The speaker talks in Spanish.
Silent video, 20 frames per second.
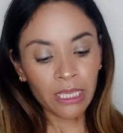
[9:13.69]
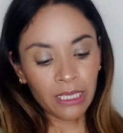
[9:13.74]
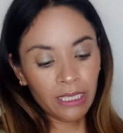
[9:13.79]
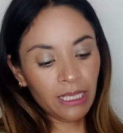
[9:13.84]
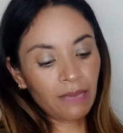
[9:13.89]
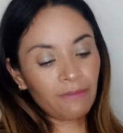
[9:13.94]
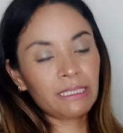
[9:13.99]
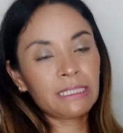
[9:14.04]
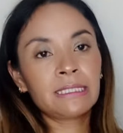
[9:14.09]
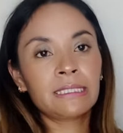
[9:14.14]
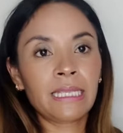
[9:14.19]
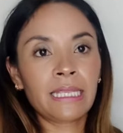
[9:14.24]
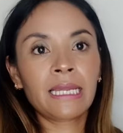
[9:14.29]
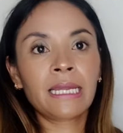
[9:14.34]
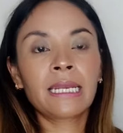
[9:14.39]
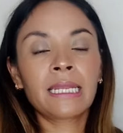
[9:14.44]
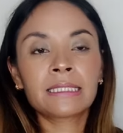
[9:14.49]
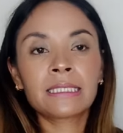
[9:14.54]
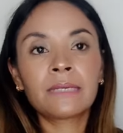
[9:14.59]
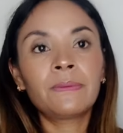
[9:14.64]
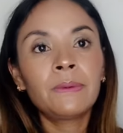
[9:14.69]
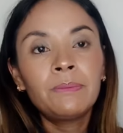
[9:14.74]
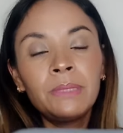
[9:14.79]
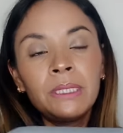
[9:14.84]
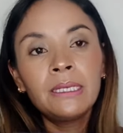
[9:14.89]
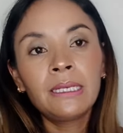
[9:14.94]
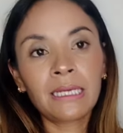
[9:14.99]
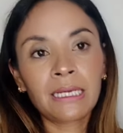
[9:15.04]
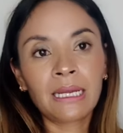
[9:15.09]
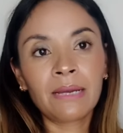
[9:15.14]
y a veces se llegan a hacer
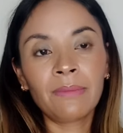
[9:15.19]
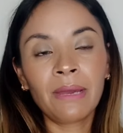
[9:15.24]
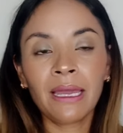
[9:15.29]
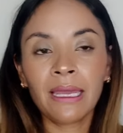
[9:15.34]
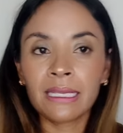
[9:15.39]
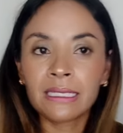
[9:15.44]
pipí en la cama,